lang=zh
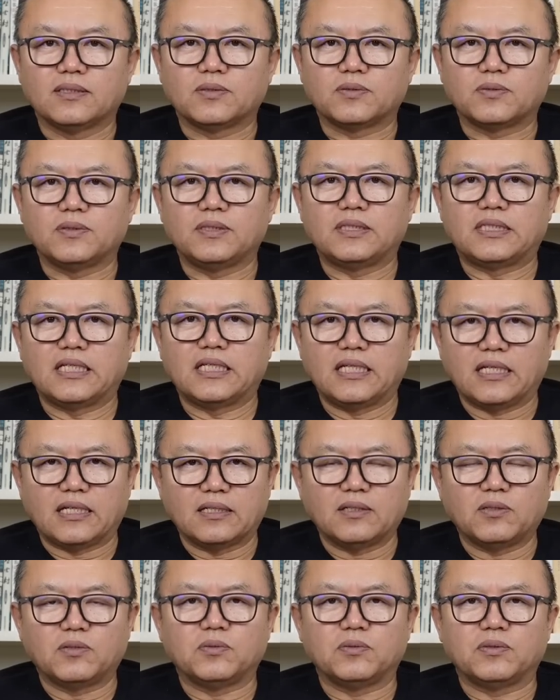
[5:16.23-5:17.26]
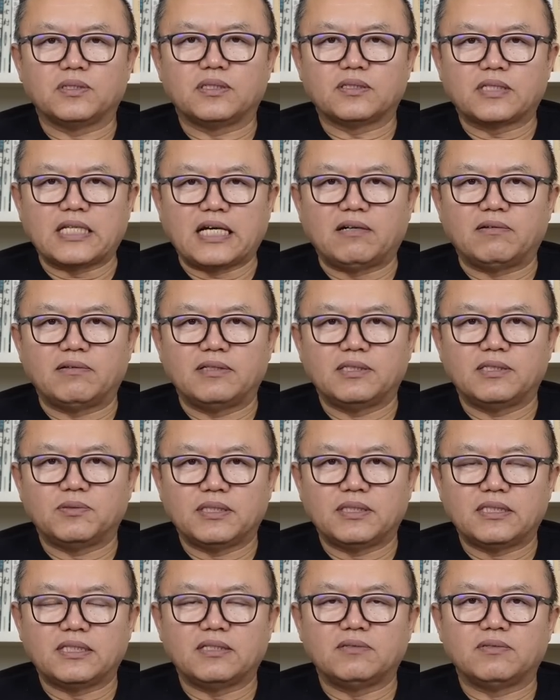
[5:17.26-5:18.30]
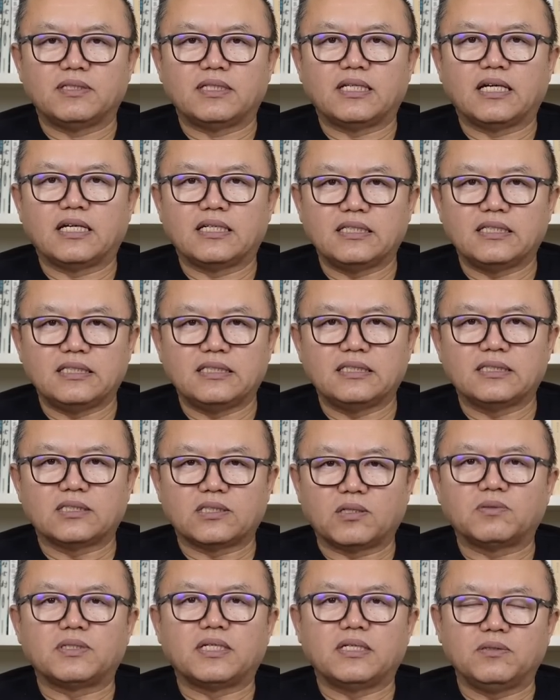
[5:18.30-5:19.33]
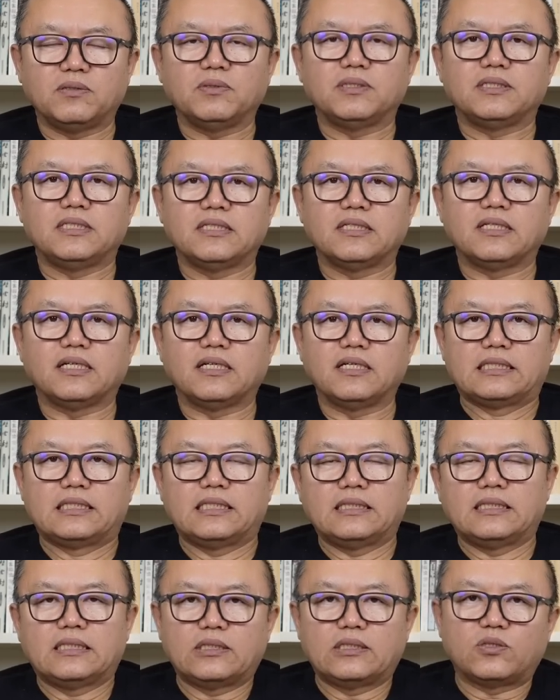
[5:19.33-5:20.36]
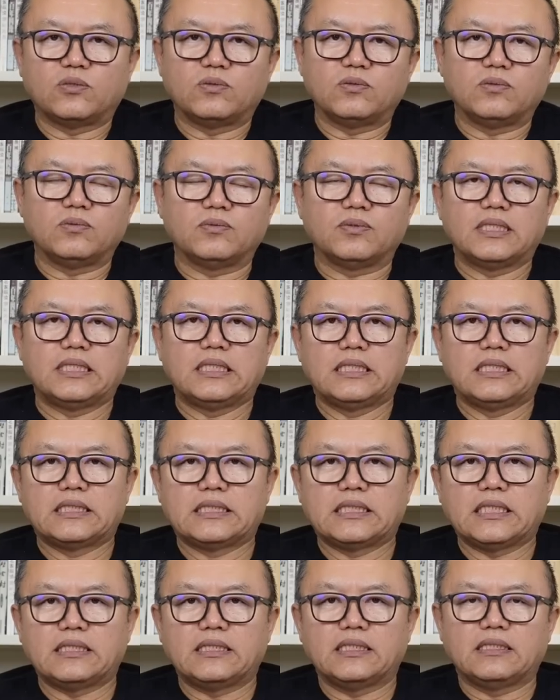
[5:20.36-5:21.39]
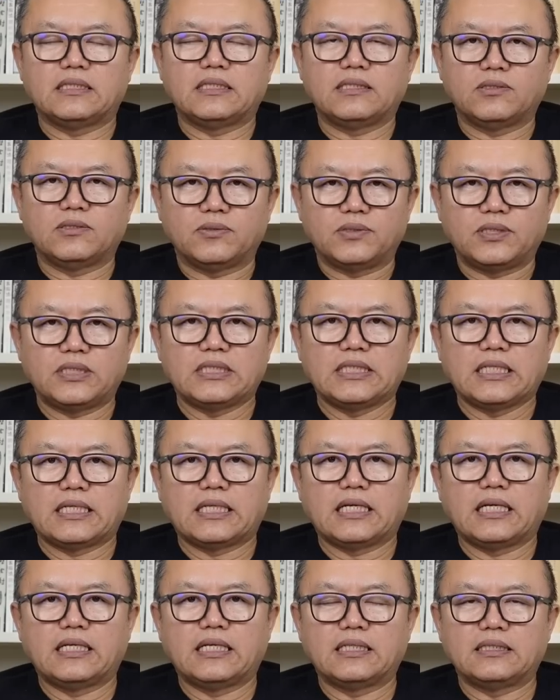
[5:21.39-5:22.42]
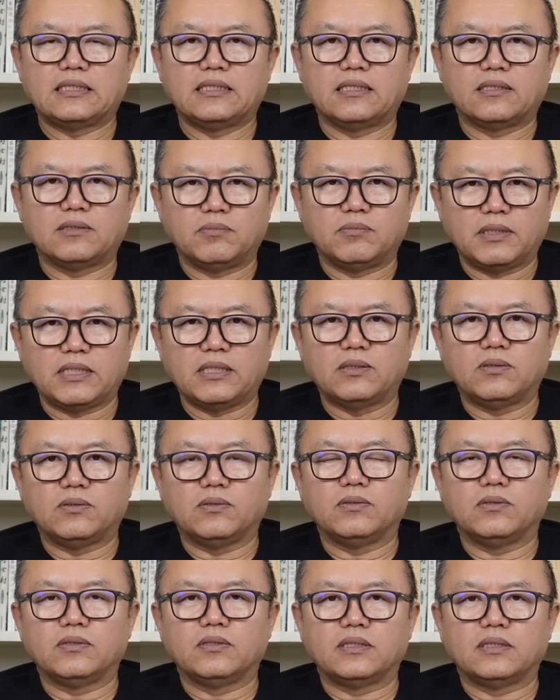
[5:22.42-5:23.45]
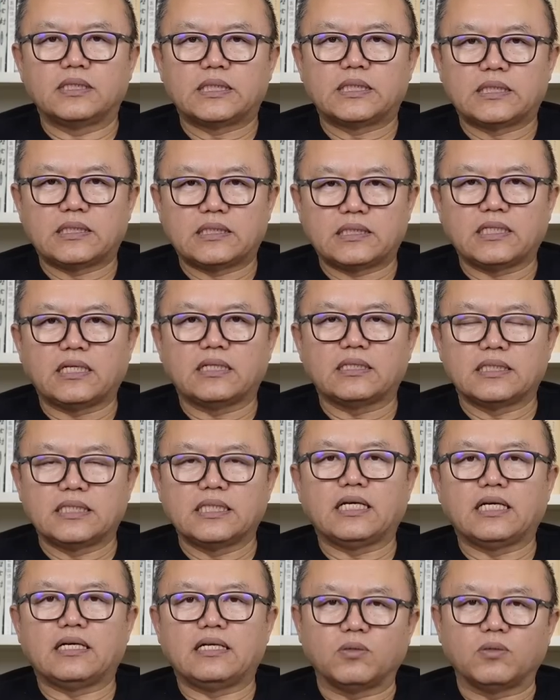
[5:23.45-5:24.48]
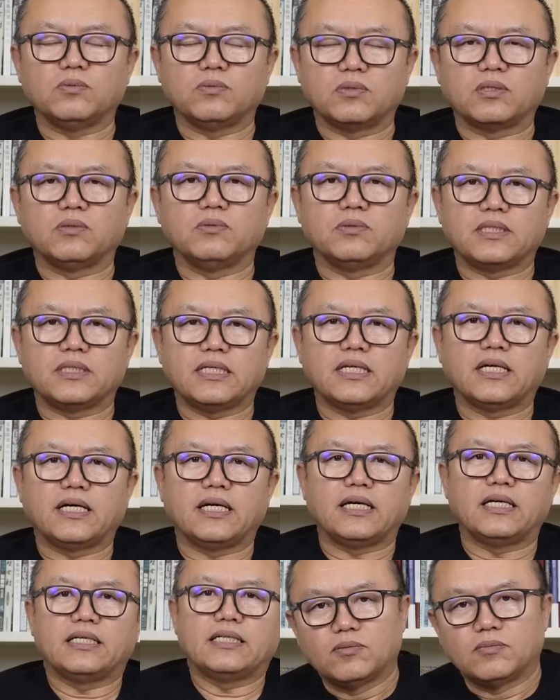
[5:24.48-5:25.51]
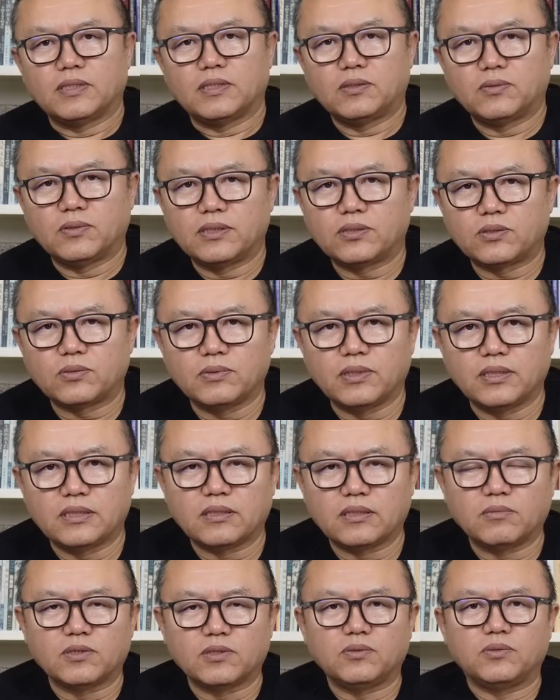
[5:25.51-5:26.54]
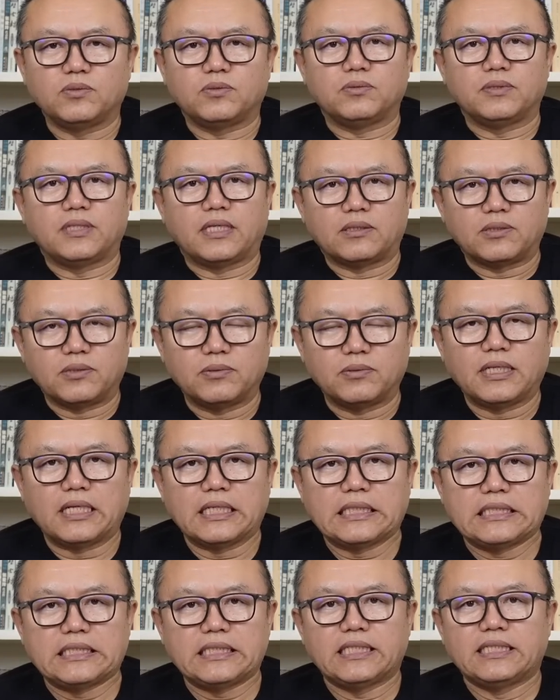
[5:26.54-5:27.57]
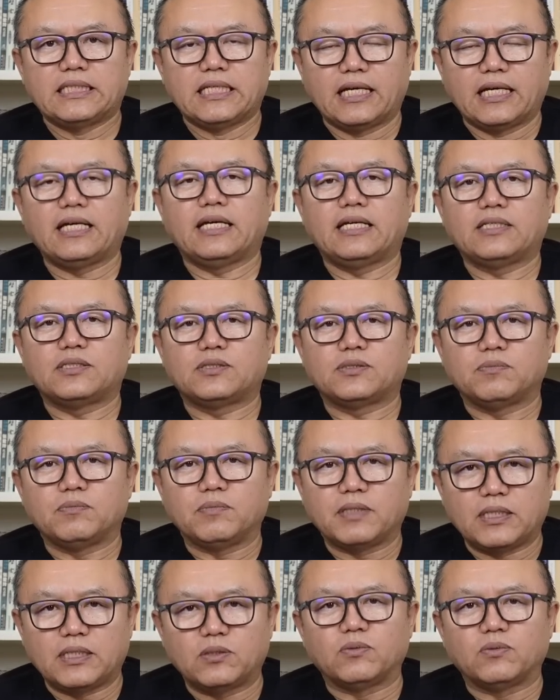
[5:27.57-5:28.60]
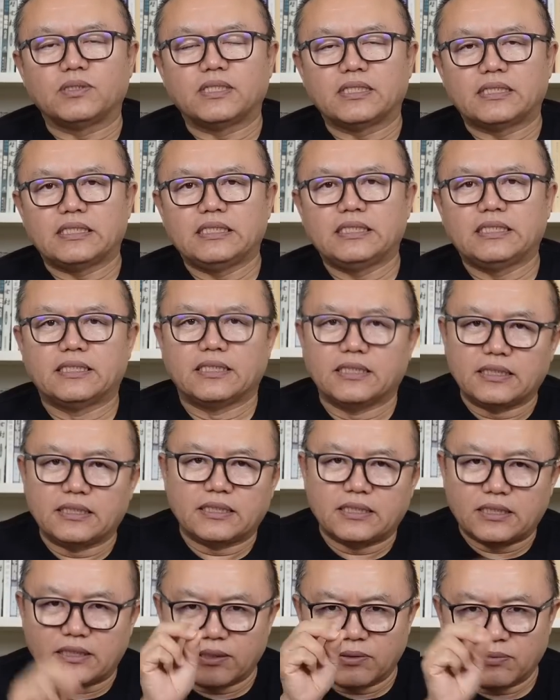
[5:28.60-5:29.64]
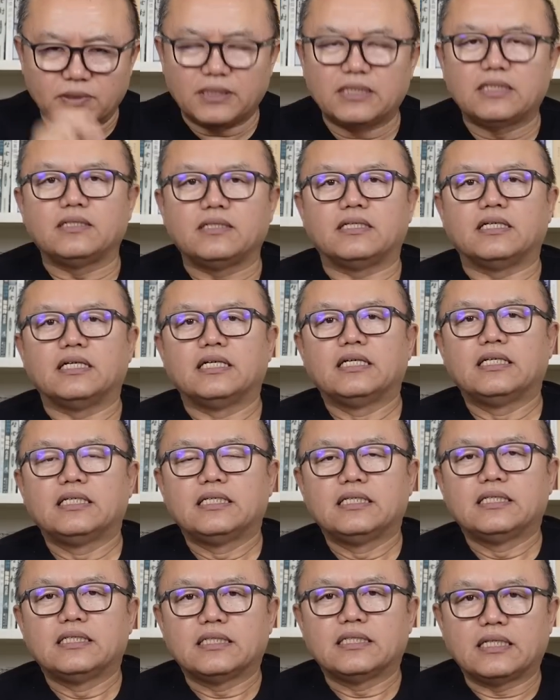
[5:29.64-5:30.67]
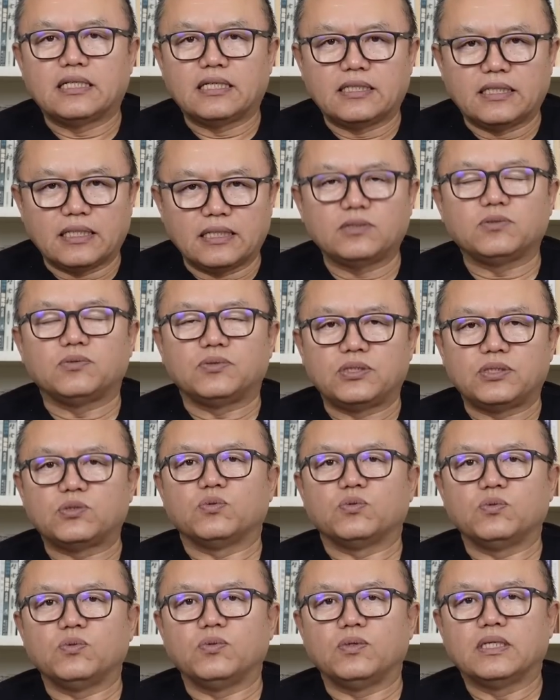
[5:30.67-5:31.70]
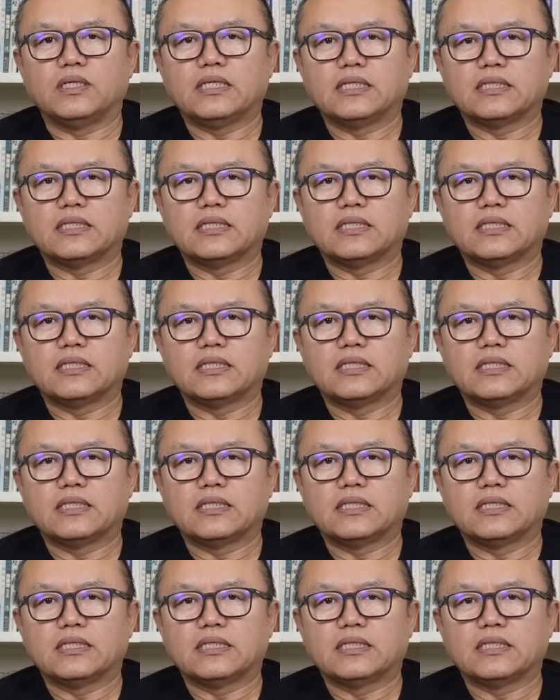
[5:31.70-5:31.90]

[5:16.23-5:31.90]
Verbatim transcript: 所以这两个货的大外宣身份呢，已经昭然若揭了啊！这次中共的“间谍气球”事件呢，让美国上下同仇敌忾。美国的中央情报局局长说呀：“现在美国的敌人只有一个，啊，那就是中国，